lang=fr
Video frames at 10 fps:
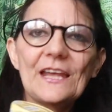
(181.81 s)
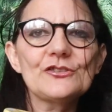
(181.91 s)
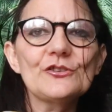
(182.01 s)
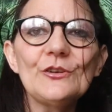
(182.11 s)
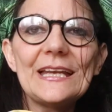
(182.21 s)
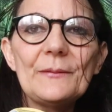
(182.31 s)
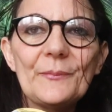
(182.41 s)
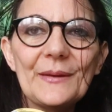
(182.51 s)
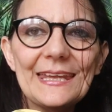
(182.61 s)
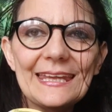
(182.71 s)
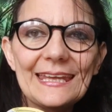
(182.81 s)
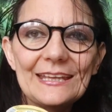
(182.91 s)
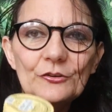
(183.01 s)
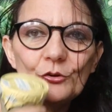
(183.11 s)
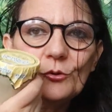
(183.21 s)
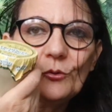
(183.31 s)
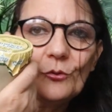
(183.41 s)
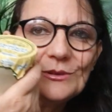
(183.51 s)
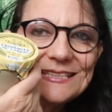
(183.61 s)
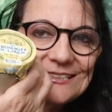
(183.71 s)
je l'ai payé
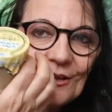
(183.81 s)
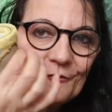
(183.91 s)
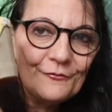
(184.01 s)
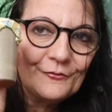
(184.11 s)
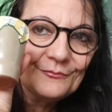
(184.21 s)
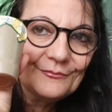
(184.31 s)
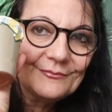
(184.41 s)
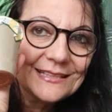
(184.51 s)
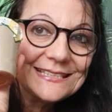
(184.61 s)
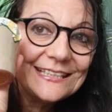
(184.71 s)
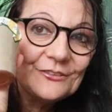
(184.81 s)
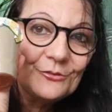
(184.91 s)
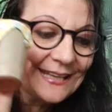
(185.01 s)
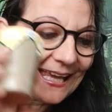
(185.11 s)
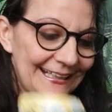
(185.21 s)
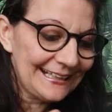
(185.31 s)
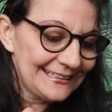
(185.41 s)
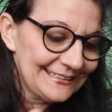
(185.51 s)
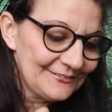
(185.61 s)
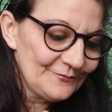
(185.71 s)
2,19€. C'est une dinguerie.
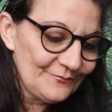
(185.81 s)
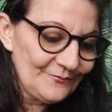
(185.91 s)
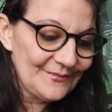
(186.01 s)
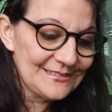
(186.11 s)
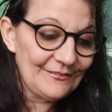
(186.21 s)
C'est